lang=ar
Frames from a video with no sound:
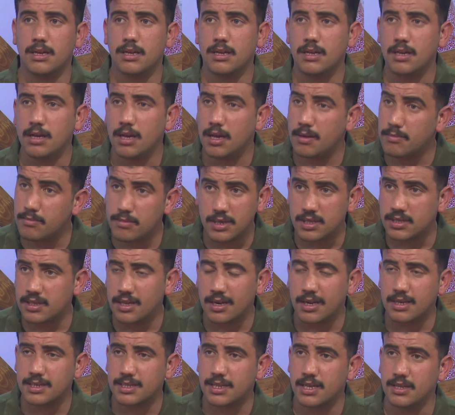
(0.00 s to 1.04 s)
آه، اهم
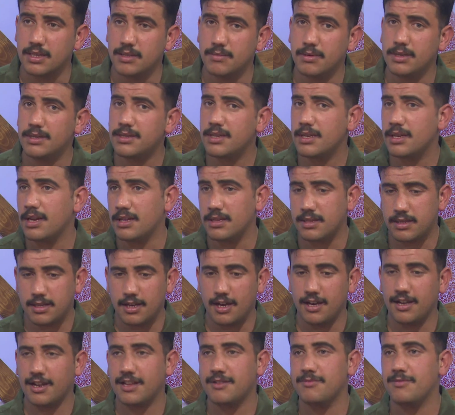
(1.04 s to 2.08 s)
طراز قديم حتى يعني
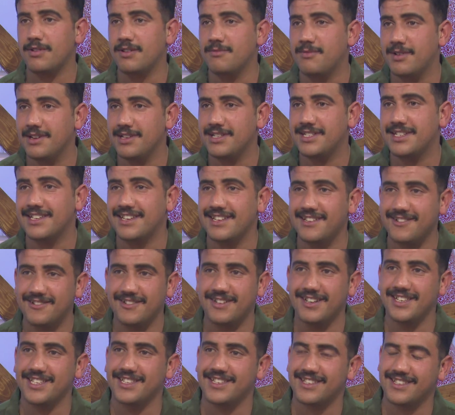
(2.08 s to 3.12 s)
التايرات مال بايسكل
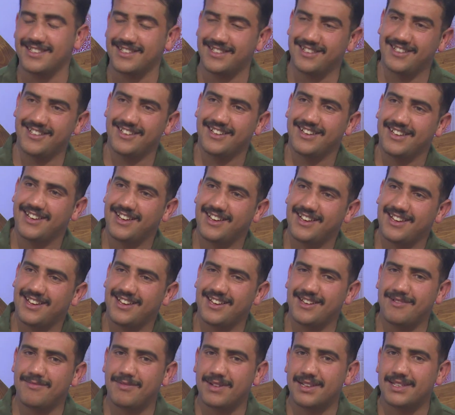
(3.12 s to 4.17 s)
وهذا
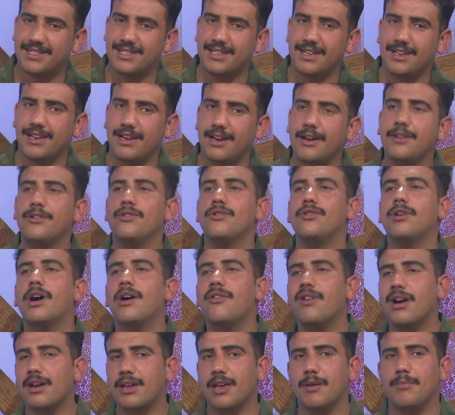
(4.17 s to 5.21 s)
الشيء بس آه، انه
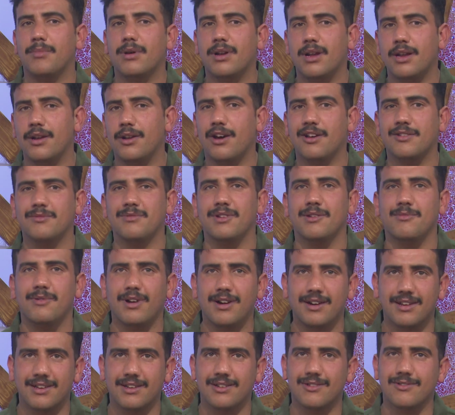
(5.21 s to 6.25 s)
ناوي اكبرها انه احط بها
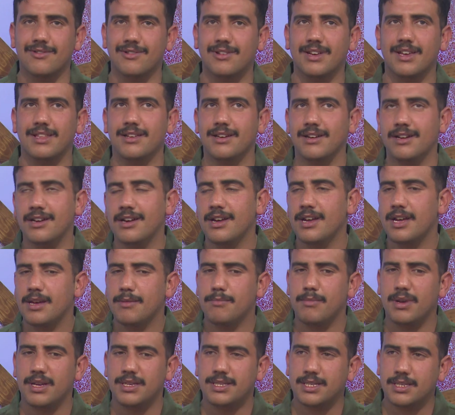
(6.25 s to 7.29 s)
محرك وكذا زين
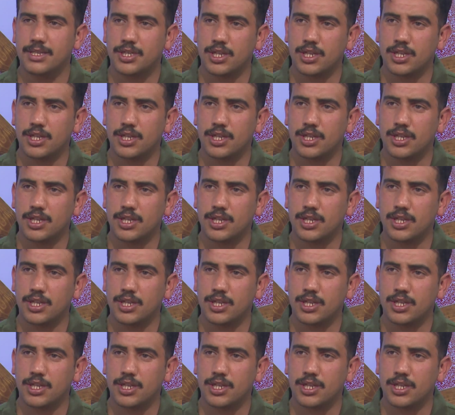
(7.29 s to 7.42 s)
وين تخلينا